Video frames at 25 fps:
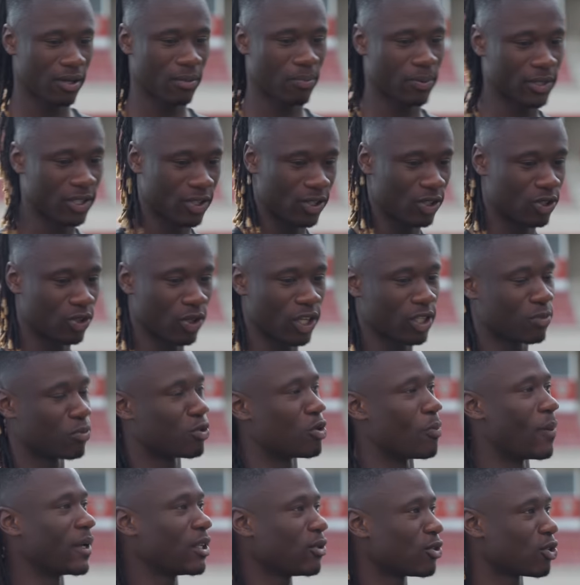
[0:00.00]
Hein. Parce que je me
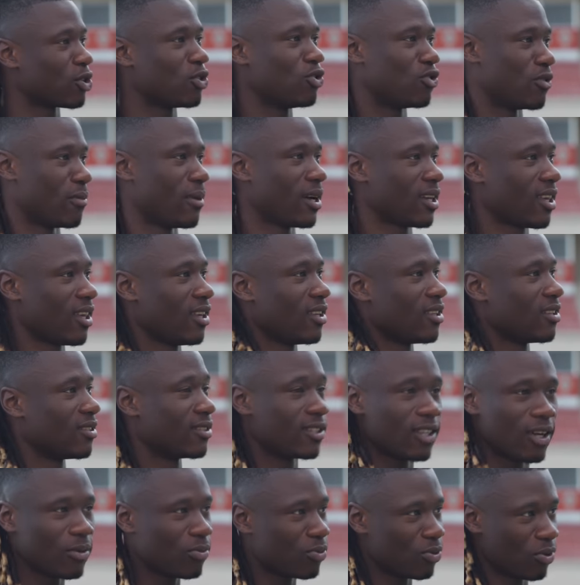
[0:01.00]
suis pas dit aujourd'hui, je vais marquer.
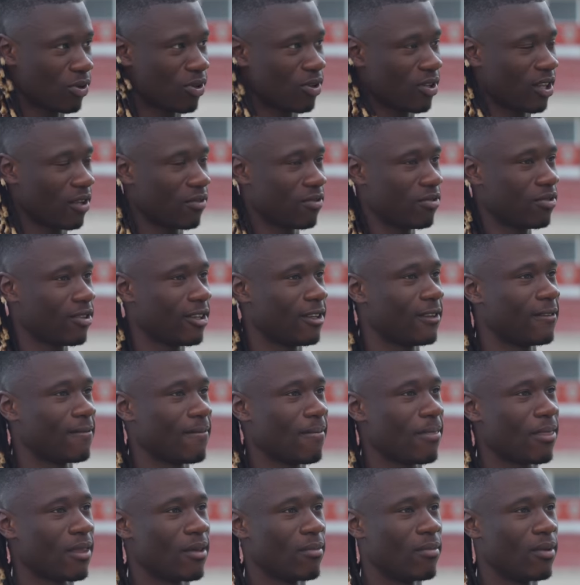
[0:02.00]
C'est comme tout le temps, t'as vu
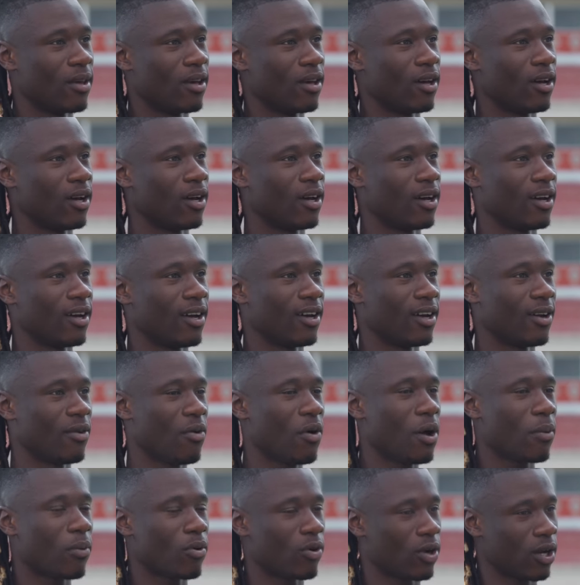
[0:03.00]
mais euh,
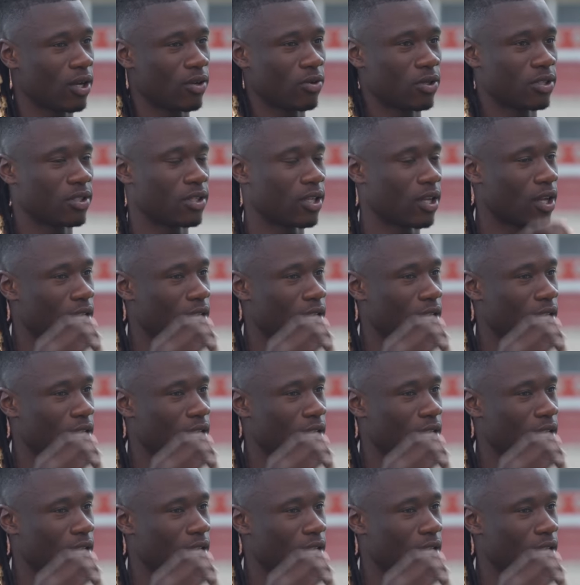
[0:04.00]
ouais, après au Real, c'était